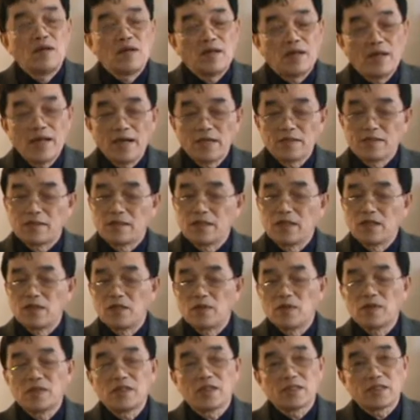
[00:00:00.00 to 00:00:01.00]
量子
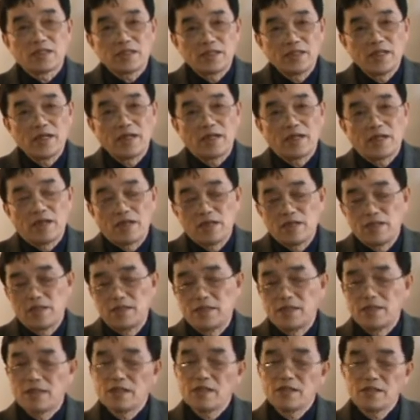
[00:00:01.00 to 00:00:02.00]
理论的实验啊，
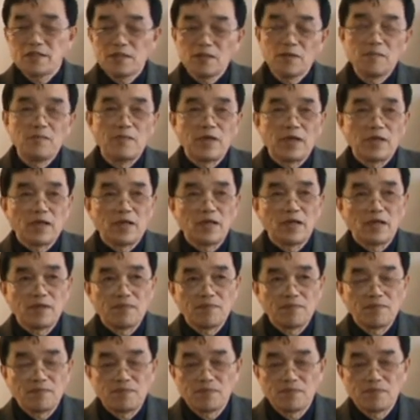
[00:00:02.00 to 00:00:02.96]
已经证明了。